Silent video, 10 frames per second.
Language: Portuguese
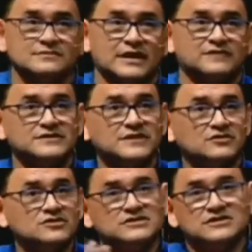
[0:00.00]

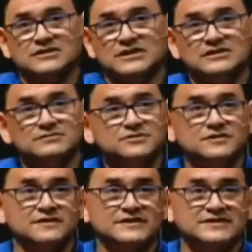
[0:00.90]
Afinal, nós ainda íamos
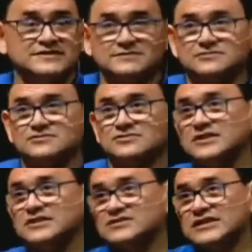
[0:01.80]
viver nesse mundo.
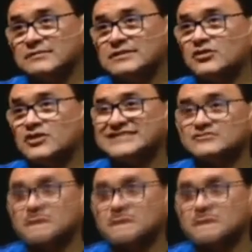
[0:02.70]
Ele lembra da oração